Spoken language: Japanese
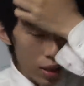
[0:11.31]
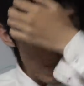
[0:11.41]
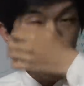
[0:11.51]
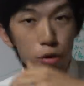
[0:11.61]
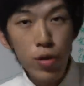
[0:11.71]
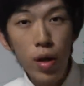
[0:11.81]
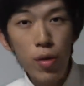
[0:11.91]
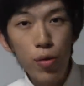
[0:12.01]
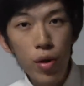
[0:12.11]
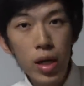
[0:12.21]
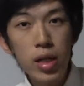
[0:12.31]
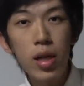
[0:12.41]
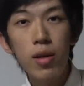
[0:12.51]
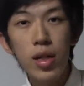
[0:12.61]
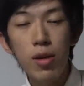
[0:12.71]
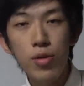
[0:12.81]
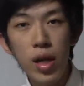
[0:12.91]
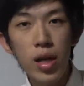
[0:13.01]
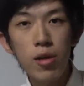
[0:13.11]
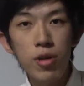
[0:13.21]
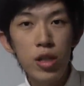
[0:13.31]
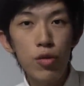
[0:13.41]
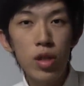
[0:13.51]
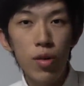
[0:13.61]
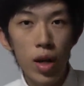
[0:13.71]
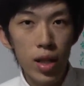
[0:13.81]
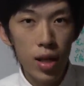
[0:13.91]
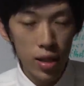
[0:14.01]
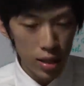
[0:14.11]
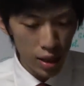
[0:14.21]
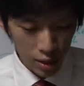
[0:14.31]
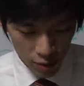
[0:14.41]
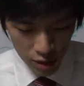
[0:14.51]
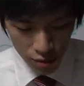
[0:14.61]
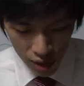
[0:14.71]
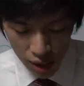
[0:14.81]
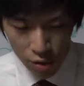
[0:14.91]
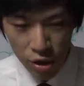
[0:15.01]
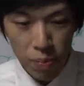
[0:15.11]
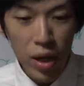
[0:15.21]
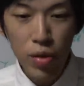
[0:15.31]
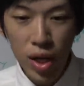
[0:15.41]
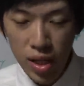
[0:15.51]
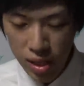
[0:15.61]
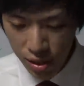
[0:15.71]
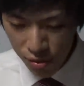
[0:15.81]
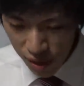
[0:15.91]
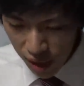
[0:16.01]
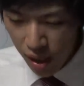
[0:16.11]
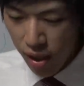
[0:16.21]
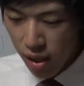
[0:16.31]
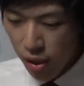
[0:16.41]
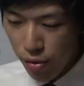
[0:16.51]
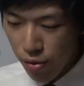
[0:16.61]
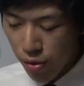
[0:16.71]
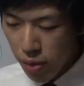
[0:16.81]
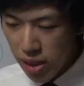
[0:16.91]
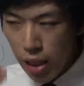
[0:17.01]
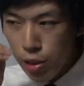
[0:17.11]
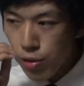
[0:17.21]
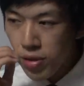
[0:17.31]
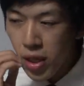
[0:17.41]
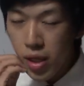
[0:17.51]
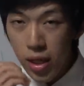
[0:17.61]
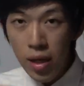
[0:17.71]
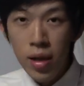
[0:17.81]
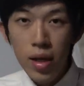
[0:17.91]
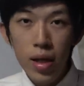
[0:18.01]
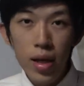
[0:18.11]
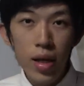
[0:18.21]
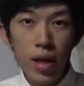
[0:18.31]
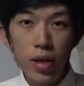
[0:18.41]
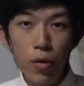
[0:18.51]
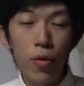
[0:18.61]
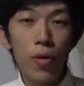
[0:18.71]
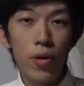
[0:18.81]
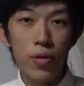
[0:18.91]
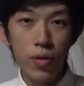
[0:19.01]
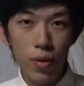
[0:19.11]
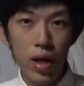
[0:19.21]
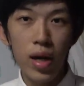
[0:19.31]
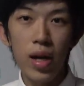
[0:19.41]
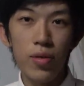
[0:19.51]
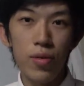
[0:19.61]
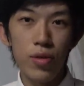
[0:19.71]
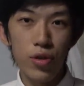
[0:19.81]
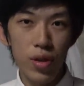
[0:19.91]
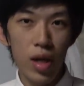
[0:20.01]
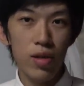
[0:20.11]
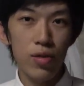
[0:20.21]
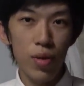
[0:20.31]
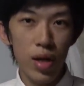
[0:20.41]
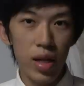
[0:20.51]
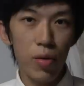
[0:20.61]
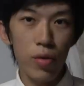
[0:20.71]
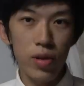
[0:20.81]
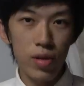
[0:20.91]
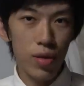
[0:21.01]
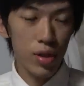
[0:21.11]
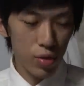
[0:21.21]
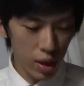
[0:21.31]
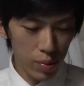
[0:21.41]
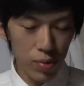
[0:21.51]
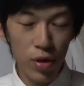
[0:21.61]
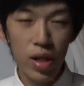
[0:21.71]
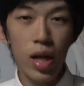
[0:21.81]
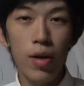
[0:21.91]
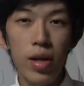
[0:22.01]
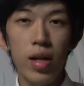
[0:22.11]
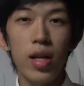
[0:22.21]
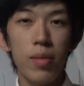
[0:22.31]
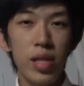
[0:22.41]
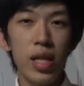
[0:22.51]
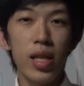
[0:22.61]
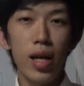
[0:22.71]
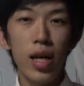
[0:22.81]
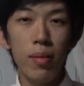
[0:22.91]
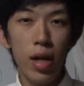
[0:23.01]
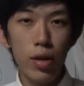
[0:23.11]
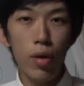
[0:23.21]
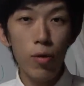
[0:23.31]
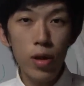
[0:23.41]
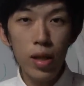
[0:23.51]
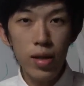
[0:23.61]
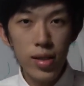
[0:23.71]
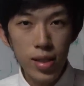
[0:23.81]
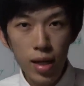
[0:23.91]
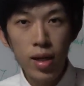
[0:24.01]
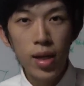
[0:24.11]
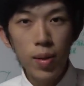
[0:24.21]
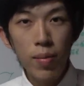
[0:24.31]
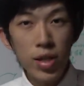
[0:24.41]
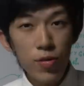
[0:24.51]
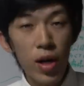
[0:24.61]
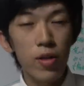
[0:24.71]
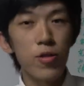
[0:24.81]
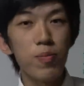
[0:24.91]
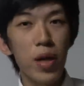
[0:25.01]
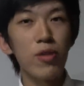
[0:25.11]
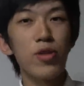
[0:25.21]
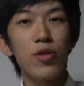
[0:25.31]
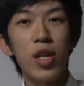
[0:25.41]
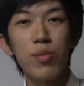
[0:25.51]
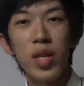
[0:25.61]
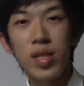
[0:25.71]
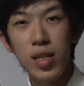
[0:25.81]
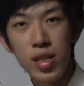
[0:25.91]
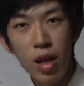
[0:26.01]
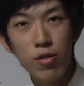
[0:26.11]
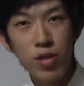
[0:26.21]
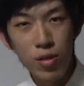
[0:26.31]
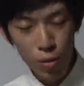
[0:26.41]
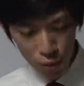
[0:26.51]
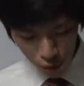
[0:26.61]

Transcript: ただまあもちろんあのご覧になる方の大半は視聴者の方でありますのであの一般の方ですのであの、まあ、最終的にね、えー、旅行業とかあの宿泊とかね交通とかそういった部門に関わる方が見ていただければなとは思っているんですが、まあ、まずは一般の視聴者の皆さんに楽しくこの